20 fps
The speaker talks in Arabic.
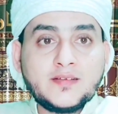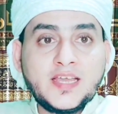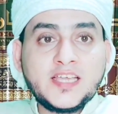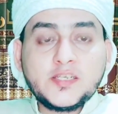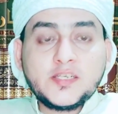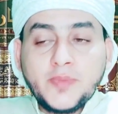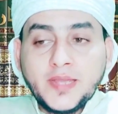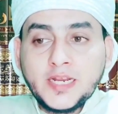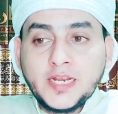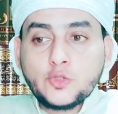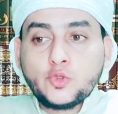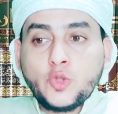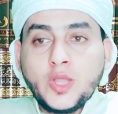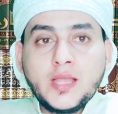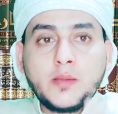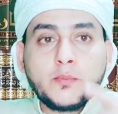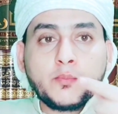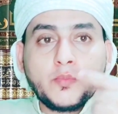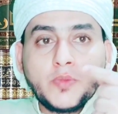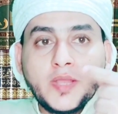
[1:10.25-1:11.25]
إيش معنى
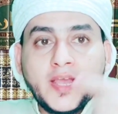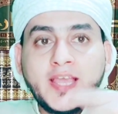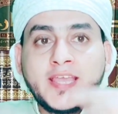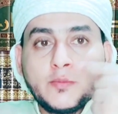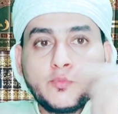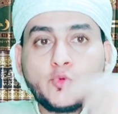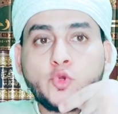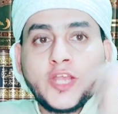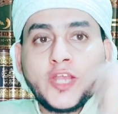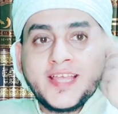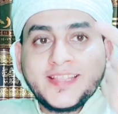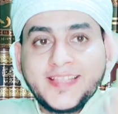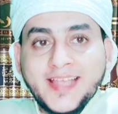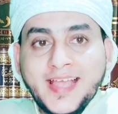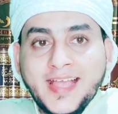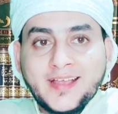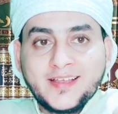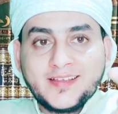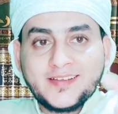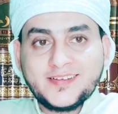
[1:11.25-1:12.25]
دعاء؟ أي مناداه